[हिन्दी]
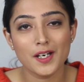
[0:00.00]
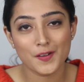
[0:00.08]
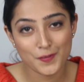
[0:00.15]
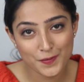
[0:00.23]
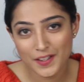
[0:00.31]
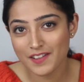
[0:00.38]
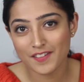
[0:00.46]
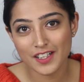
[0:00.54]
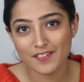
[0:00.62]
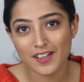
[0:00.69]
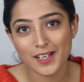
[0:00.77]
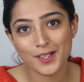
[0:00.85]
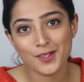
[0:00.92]
मेरा
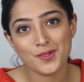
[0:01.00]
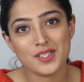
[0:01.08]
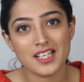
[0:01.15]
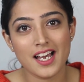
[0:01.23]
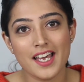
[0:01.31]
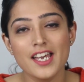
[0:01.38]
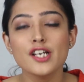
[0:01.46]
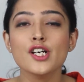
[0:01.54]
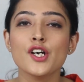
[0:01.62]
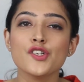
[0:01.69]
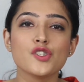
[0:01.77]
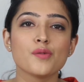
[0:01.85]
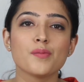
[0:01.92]
फेवरेट वाला नुस्खा है
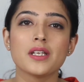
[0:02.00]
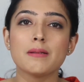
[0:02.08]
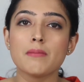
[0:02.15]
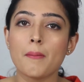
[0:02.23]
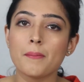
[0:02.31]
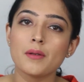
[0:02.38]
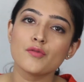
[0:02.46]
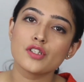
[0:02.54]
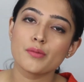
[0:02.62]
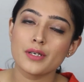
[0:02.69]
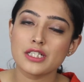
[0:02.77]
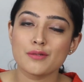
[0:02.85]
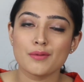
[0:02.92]
जो मेरी मम्मी
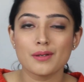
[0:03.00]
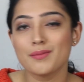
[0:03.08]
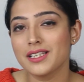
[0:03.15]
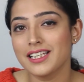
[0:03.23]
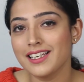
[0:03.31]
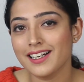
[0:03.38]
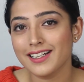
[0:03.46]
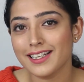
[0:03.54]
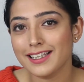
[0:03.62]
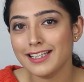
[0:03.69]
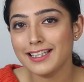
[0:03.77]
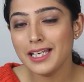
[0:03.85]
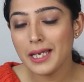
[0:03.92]
मुझे बचपन में किया
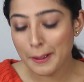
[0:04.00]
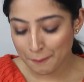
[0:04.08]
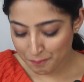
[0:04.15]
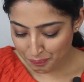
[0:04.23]
करती थी